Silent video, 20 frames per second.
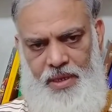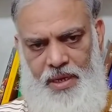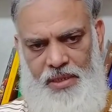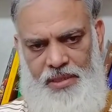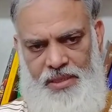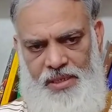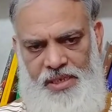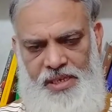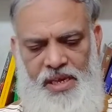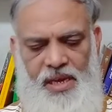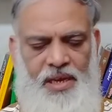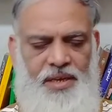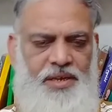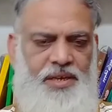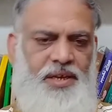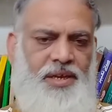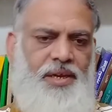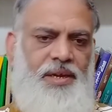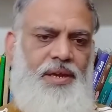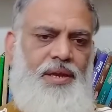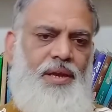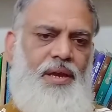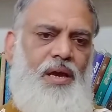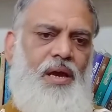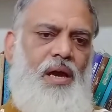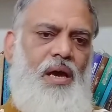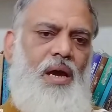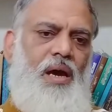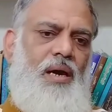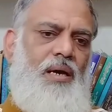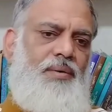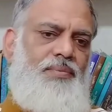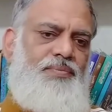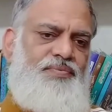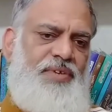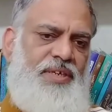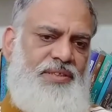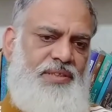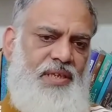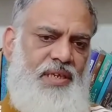अदलिया के अहम
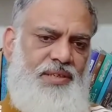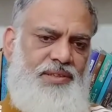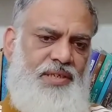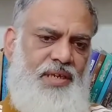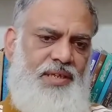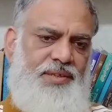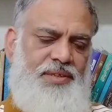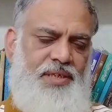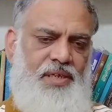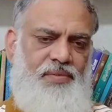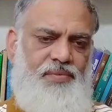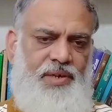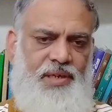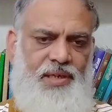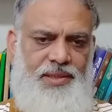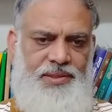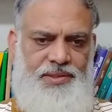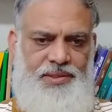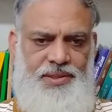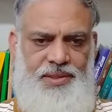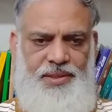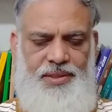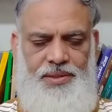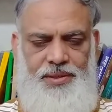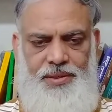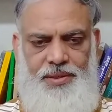फैसला जात के हवाले से